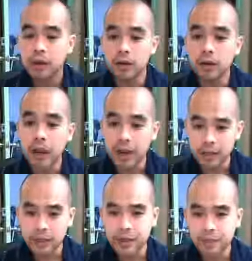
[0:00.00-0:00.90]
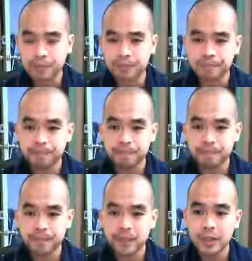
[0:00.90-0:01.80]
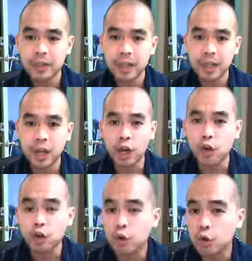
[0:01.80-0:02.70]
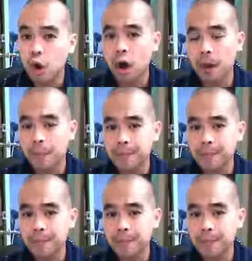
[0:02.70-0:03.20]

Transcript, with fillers: Người bạn đó đó Tên là Mua